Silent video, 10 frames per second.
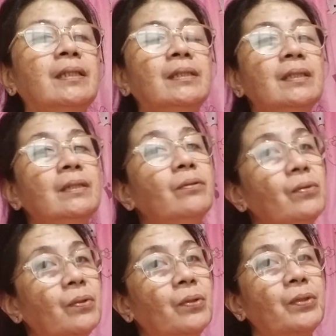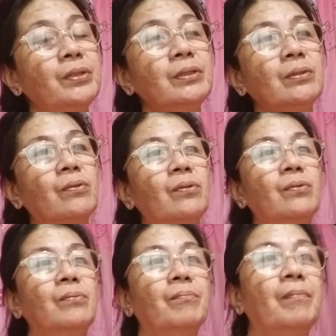din doon
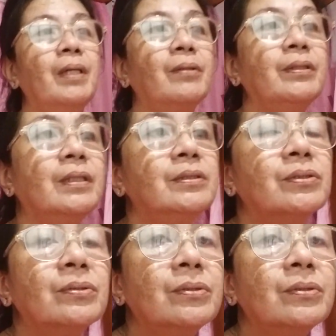kung meron din